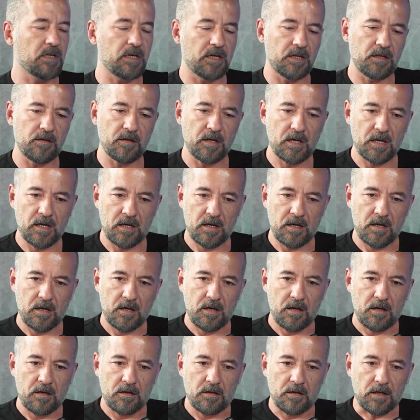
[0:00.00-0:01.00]
Yani
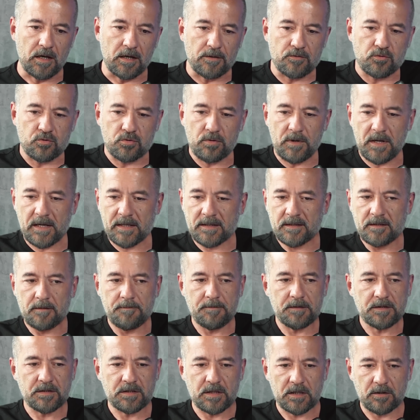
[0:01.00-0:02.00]
hmm. ya sürekli
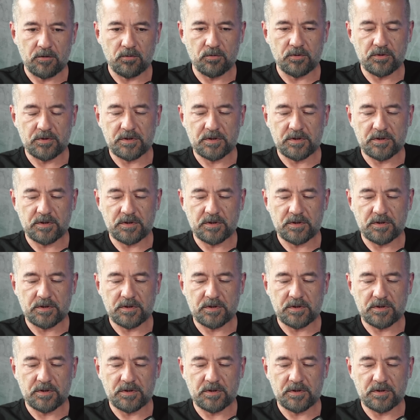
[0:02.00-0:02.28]
bir Şenol